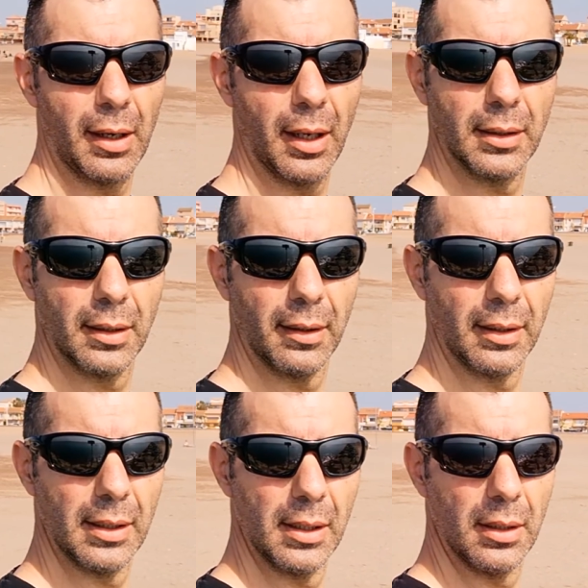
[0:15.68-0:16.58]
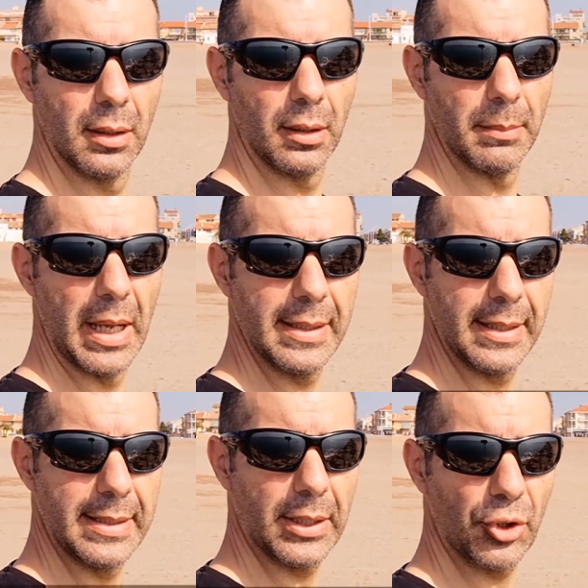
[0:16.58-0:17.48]
Voilà. Ben,
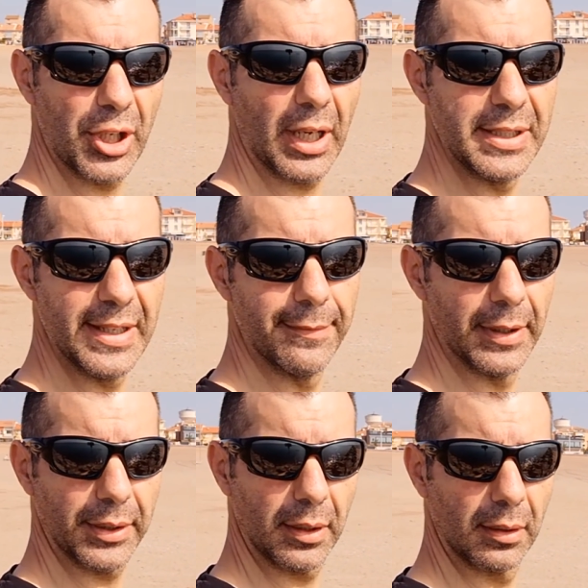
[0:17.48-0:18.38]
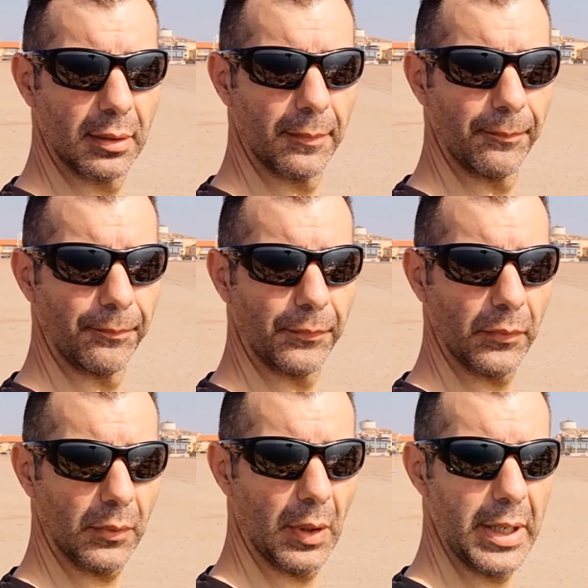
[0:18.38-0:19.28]
c'est ici que j'ai grandi, en fait.
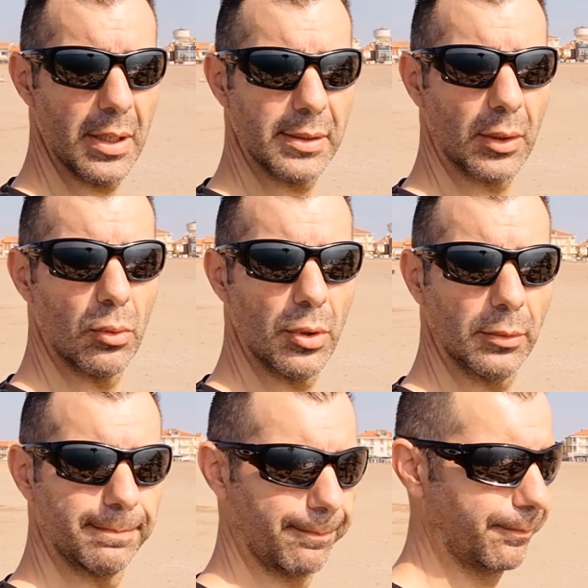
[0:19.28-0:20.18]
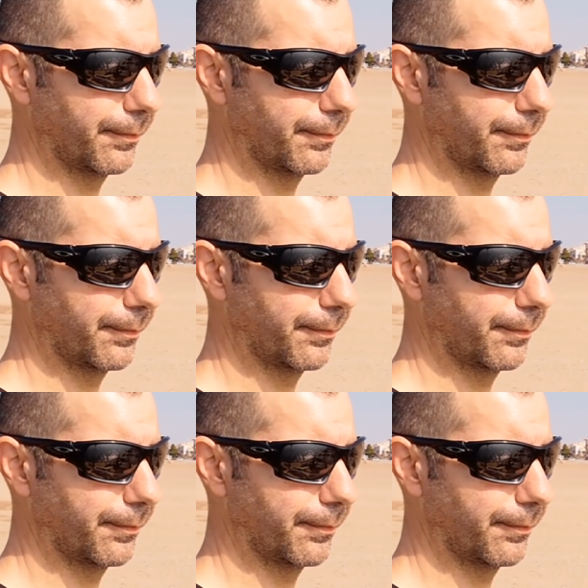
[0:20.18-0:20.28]
Vous voyez, c'est cool, non